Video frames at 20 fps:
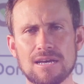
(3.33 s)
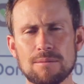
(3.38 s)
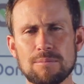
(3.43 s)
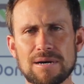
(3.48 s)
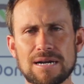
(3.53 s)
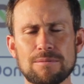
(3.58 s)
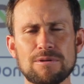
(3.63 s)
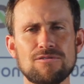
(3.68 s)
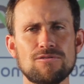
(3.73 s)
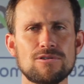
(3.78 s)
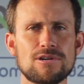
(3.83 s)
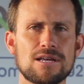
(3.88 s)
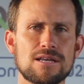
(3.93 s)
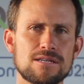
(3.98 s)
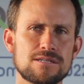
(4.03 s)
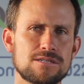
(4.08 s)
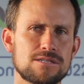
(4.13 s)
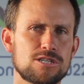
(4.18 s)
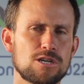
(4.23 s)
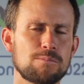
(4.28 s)
Para mí fue una
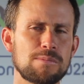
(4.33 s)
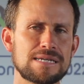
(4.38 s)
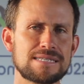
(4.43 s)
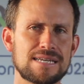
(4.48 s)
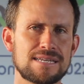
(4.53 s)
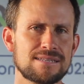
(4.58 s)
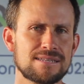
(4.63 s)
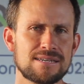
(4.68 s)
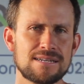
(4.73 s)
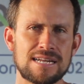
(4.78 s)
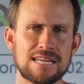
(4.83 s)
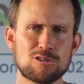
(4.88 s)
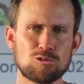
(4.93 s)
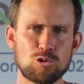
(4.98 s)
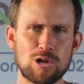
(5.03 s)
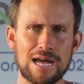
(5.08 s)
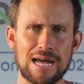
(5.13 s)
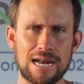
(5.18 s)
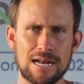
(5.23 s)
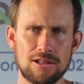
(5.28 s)
decisión bastante
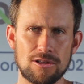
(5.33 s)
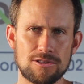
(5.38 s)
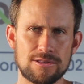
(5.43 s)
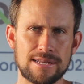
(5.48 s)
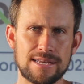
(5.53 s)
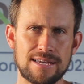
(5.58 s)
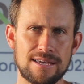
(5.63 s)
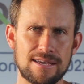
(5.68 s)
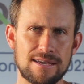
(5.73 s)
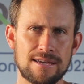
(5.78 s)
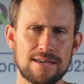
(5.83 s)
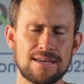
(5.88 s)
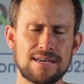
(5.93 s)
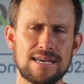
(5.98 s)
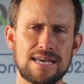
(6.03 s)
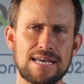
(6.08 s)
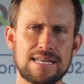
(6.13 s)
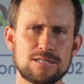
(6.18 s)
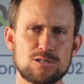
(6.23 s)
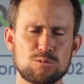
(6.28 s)
natural, donde
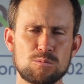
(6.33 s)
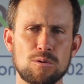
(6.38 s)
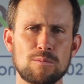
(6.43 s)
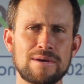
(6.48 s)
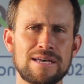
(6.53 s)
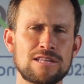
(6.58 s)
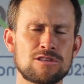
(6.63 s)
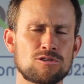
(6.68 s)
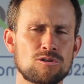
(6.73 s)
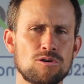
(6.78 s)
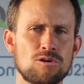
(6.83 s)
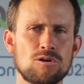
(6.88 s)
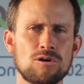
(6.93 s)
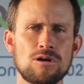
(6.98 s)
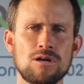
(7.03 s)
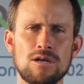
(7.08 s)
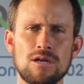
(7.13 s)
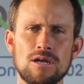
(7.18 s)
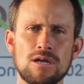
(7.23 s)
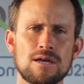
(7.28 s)
en su momento,
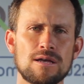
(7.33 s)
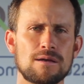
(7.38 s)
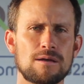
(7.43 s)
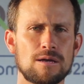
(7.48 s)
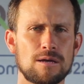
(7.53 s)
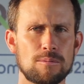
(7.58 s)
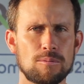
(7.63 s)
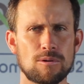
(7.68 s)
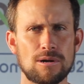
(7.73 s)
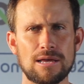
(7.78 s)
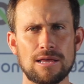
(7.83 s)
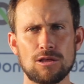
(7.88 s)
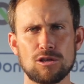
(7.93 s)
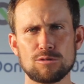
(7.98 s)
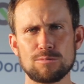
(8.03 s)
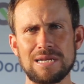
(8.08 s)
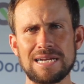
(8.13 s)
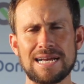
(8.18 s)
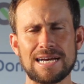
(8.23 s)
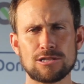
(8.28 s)
eh, por ahí de
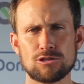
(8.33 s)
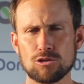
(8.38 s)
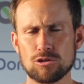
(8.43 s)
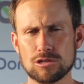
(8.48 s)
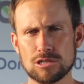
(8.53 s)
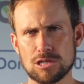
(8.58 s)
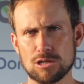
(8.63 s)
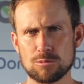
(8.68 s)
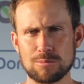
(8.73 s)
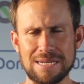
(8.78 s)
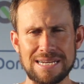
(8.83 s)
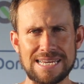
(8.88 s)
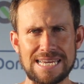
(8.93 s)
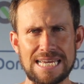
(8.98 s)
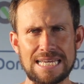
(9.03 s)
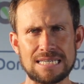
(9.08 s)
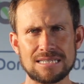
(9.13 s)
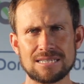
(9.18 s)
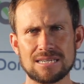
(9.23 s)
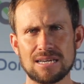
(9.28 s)
2014,
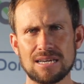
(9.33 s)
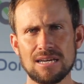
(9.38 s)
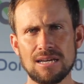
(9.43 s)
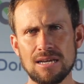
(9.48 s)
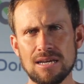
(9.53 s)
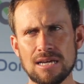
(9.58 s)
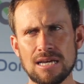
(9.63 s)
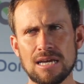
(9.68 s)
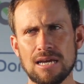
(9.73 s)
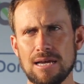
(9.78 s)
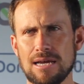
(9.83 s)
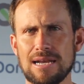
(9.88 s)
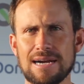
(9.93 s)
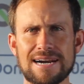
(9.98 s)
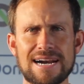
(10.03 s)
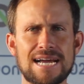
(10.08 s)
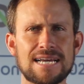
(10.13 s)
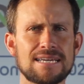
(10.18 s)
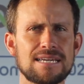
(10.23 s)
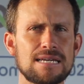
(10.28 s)
2015, el
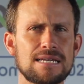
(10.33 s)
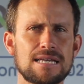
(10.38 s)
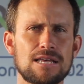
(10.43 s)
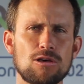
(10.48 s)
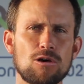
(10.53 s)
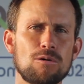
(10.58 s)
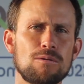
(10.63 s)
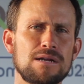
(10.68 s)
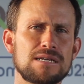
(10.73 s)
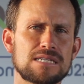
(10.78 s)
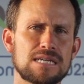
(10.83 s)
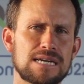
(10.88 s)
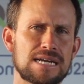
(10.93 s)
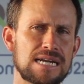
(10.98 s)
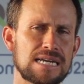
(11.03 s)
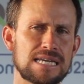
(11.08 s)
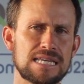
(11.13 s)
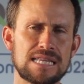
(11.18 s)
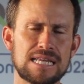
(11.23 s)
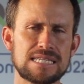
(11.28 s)
ranking de dobles y el
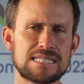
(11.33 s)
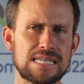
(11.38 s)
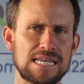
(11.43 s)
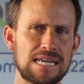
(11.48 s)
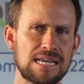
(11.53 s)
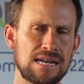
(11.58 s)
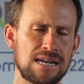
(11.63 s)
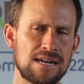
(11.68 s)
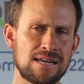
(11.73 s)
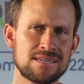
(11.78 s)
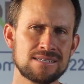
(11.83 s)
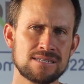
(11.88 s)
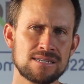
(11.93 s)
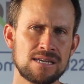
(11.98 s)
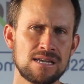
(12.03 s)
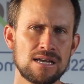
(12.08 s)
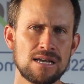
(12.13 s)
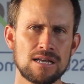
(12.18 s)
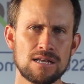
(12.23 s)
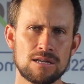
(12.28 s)
ranking de singles
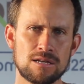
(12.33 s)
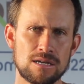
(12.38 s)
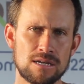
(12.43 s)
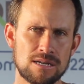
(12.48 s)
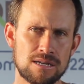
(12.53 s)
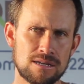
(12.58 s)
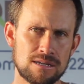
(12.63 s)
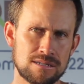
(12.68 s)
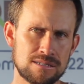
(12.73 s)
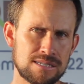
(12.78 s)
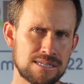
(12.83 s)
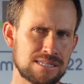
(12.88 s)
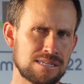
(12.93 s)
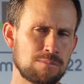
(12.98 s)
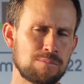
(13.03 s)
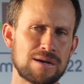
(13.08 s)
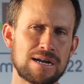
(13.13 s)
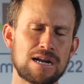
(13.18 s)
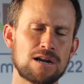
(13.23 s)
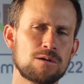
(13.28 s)
eh, se
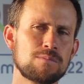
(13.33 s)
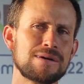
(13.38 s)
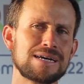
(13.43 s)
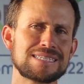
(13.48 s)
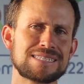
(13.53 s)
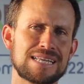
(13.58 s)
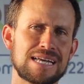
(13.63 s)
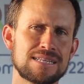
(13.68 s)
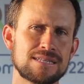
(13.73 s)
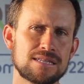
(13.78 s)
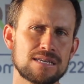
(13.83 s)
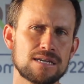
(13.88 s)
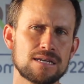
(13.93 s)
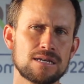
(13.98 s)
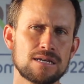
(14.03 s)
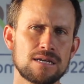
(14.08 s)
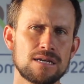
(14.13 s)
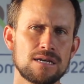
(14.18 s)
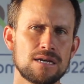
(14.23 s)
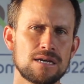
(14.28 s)
separaron bastante.
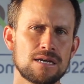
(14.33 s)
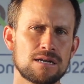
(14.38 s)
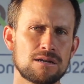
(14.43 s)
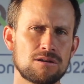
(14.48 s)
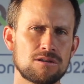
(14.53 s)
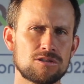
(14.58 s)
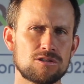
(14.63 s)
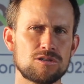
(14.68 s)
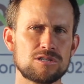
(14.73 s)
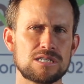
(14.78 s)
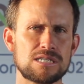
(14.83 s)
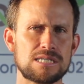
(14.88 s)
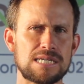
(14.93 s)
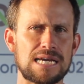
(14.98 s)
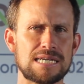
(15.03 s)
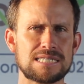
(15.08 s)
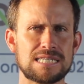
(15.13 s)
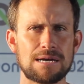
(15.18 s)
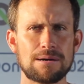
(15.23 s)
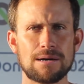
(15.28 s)
Entonces
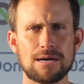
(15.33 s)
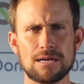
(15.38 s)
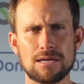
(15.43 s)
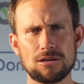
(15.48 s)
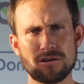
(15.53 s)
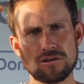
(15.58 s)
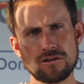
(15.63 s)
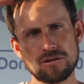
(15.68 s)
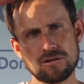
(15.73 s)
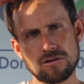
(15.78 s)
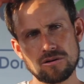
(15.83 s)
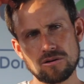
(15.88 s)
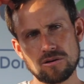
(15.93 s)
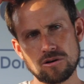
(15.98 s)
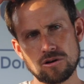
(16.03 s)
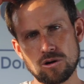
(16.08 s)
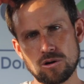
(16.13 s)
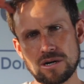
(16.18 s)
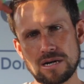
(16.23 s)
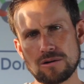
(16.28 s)
ya estaba
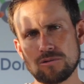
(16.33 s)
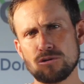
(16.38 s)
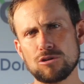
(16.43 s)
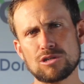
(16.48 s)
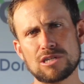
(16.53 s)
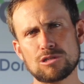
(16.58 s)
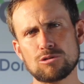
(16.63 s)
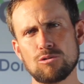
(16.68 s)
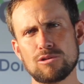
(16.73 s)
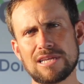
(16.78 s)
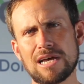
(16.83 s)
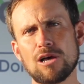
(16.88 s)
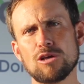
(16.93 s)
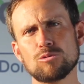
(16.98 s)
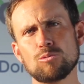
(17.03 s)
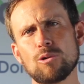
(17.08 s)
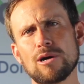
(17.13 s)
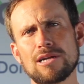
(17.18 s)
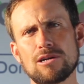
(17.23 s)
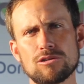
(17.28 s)
yo con algunos resultados
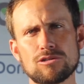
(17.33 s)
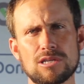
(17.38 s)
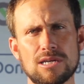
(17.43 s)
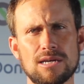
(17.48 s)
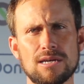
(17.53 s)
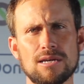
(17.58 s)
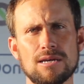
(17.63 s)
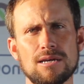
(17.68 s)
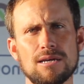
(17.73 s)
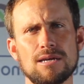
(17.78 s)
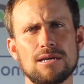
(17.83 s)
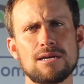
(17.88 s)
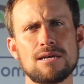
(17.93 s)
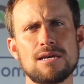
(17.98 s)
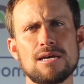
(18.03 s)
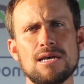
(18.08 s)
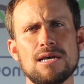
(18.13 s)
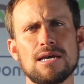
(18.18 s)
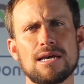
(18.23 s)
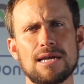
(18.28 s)
buenos eh,
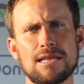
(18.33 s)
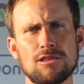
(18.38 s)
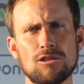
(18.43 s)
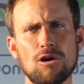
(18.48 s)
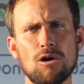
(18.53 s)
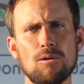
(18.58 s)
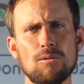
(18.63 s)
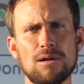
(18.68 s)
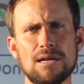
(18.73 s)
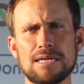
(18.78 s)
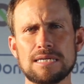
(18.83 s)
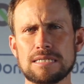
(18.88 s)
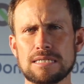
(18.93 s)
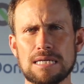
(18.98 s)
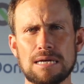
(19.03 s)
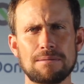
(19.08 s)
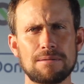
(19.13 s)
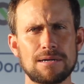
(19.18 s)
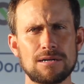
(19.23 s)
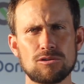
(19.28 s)
en dobles,
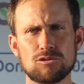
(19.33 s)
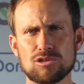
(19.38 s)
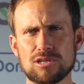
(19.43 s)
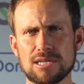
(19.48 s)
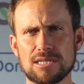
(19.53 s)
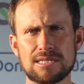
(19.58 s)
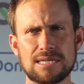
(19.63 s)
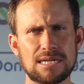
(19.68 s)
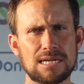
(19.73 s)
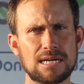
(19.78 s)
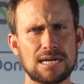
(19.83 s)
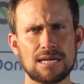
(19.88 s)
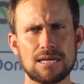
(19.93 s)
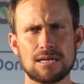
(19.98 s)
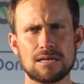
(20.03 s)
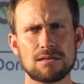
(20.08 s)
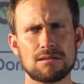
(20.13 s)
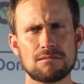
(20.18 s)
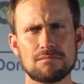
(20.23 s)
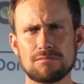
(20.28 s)
estaba, no sé,
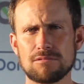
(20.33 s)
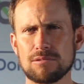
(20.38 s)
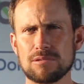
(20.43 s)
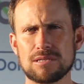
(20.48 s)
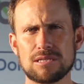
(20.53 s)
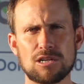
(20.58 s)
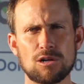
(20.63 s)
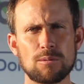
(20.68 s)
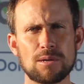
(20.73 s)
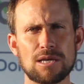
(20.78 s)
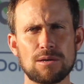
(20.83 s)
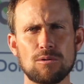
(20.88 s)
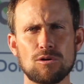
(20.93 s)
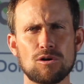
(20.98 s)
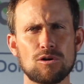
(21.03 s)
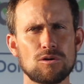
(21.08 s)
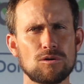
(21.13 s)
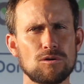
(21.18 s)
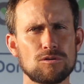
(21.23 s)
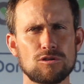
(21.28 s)
cerca, si no me
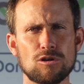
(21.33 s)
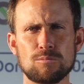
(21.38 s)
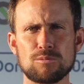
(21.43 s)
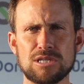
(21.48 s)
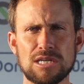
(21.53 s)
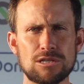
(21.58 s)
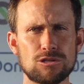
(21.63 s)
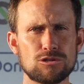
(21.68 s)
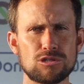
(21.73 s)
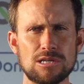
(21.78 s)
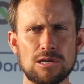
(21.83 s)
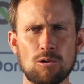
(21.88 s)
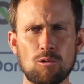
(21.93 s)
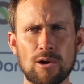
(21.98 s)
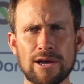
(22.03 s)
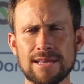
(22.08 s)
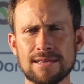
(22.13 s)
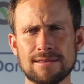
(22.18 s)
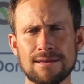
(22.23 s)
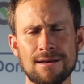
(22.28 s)
equivoco, top
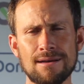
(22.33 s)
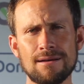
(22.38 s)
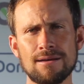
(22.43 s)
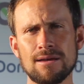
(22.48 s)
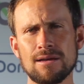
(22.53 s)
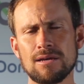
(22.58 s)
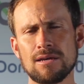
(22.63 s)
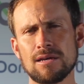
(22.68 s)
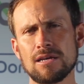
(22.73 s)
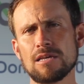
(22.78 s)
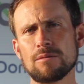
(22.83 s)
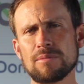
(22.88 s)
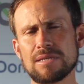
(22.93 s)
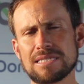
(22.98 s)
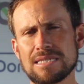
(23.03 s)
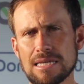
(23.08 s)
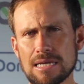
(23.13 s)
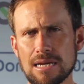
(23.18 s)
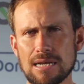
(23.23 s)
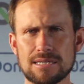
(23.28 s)
150 y mis
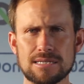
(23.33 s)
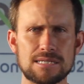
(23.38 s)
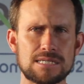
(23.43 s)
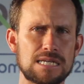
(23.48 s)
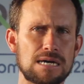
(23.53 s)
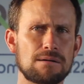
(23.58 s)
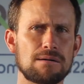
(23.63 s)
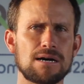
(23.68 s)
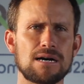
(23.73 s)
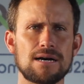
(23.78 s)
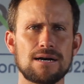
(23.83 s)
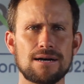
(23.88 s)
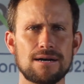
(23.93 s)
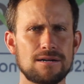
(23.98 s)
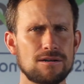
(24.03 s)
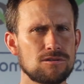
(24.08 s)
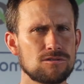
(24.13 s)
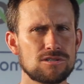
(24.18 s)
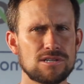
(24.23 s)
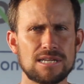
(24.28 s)
singles estaba,
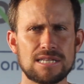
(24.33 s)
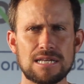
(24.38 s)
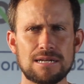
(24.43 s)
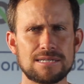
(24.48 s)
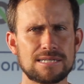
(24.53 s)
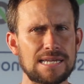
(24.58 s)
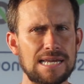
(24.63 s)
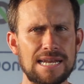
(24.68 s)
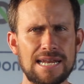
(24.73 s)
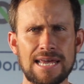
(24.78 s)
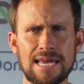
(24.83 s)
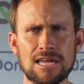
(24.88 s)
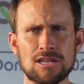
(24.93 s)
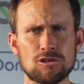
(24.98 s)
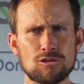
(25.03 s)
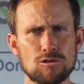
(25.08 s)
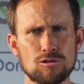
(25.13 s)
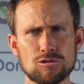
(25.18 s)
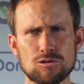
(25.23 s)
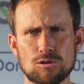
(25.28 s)
no sé, tal vez
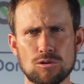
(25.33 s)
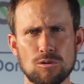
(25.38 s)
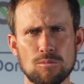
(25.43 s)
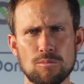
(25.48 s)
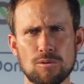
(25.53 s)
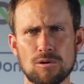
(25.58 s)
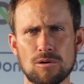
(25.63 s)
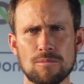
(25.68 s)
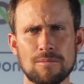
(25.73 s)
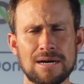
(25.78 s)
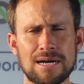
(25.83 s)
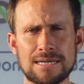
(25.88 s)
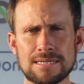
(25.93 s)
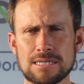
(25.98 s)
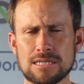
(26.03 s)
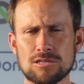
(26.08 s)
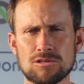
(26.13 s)
500 o un poco más.